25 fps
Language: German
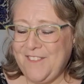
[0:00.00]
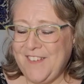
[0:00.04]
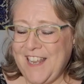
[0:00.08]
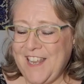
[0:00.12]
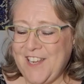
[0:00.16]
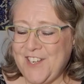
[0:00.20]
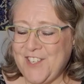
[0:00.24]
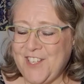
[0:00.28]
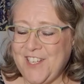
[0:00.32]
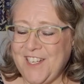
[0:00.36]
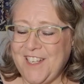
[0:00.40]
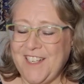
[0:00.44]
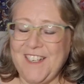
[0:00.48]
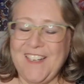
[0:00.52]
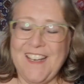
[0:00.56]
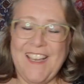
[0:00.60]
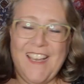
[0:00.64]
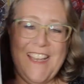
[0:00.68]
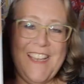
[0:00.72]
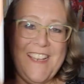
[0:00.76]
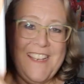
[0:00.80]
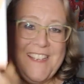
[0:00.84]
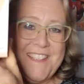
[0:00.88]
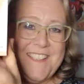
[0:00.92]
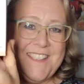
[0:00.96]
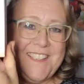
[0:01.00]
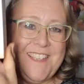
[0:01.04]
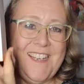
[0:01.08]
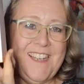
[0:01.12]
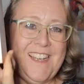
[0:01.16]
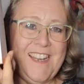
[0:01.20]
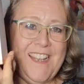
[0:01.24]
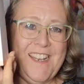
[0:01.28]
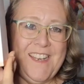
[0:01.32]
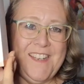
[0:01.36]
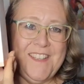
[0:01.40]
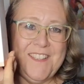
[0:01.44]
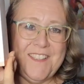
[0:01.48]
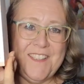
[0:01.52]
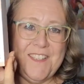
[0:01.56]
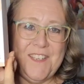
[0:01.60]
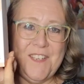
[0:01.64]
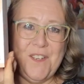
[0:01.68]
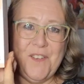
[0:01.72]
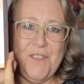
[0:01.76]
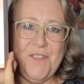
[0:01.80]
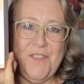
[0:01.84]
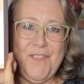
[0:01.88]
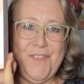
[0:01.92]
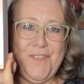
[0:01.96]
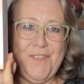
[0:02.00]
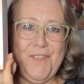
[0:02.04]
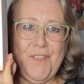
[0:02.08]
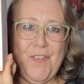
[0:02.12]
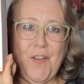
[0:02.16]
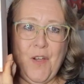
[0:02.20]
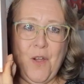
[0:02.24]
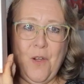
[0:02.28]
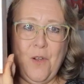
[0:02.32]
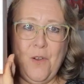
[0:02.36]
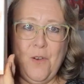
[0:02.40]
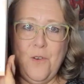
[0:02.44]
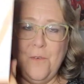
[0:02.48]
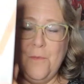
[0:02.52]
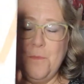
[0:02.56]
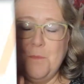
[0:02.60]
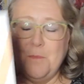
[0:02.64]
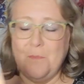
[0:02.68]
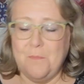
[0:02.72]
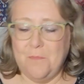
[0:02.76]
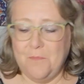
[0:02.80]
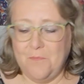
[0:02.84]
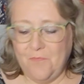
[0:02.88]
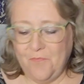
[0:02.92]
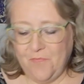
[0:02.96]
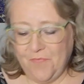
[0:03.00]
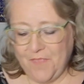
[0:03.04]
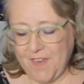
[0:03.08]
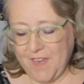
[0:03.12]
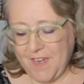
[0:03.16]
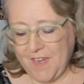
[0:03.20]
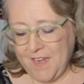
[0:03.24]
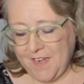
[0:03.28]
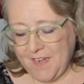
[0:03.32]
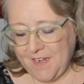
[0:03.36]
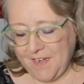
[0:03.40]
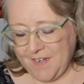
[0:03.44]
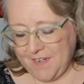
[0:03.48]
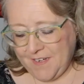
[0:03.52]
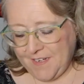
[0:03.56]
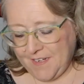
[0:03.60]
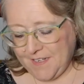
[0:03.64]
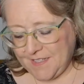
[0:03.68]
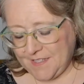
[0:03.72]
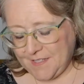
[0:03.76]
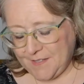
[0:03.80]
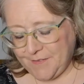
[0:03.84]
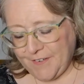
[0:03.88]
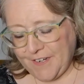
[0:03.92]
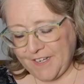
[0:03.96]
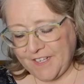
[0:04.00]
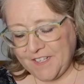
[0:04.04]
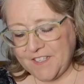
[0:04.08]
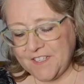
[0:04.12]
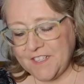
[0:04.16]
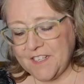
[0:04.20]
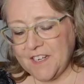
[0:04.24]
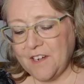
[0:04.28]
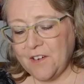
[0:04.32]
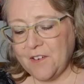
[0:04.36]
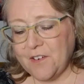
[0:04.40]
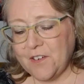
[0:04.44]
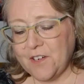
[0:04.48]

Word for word: Flashing Lights Cleansing Foam. Jetzt fängt die